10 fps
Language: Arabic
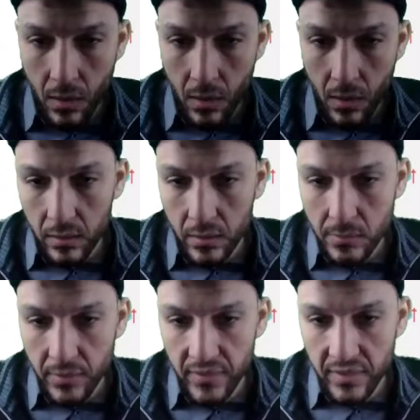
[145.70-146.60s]
انا خلاص
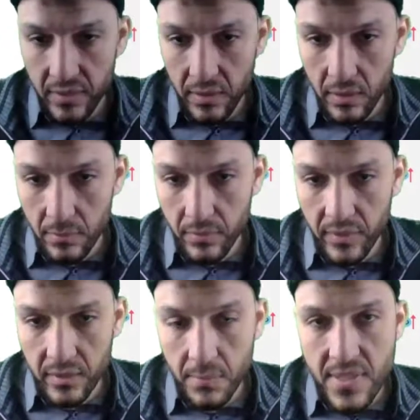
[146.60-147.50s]
بفضي
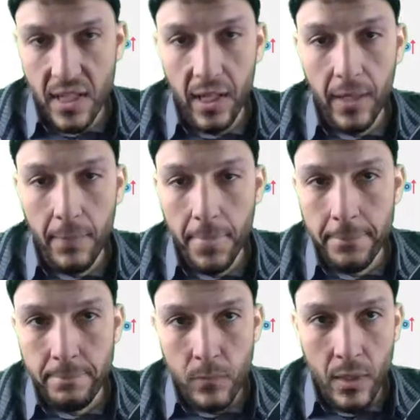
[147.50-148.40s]
بفضي مساحه
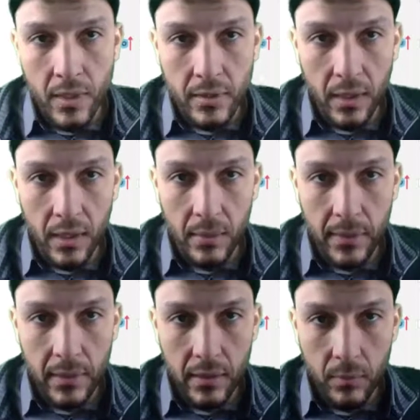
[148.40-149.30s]
تعالى
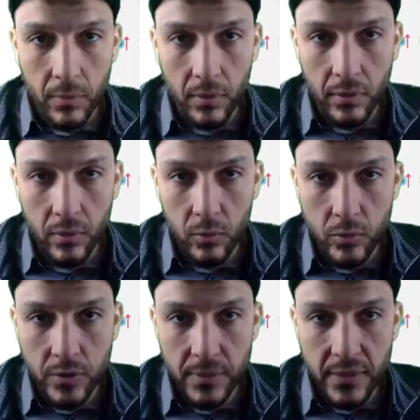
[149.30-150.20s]
بقى كده المره دي
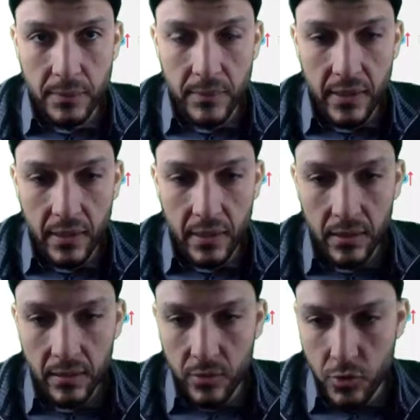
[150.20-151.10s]
ندوس بسم الله
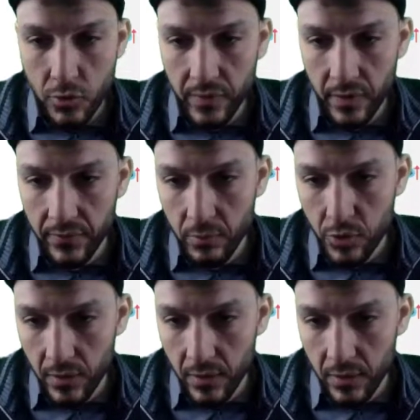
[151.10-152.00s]
نشوف كده في
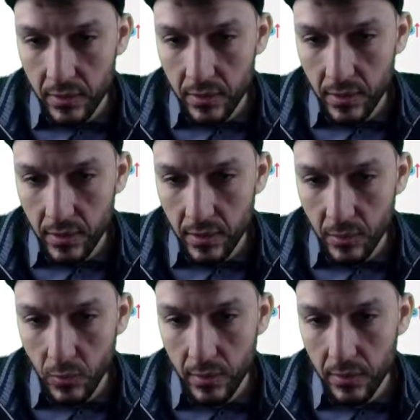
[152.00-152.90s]
مشكله ولا لا
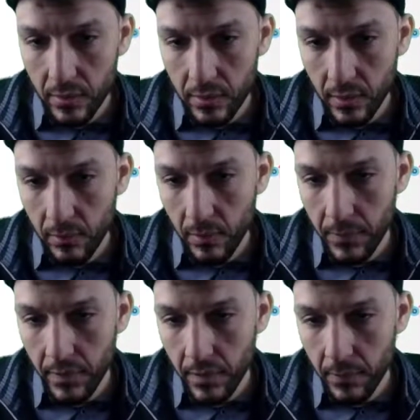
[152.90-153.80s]
ايوه طالما
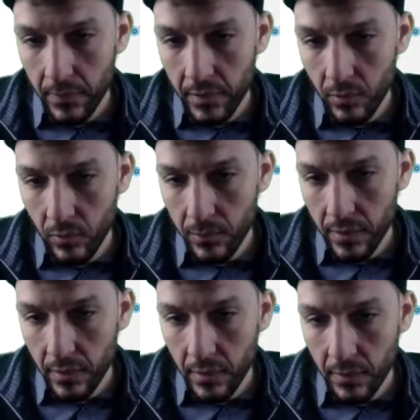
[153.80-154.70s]
بي بيقول
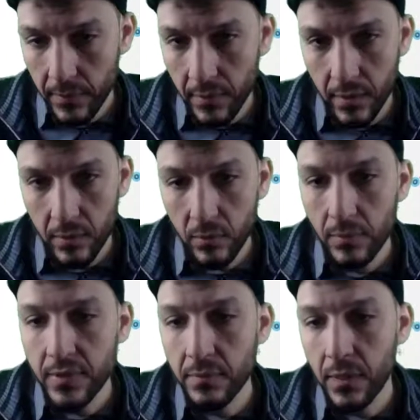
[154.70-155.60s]
بي ايوه
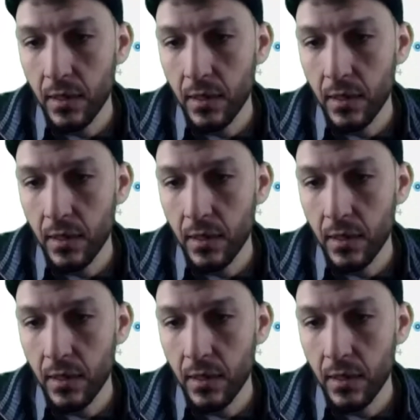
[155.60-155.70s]
بسم الله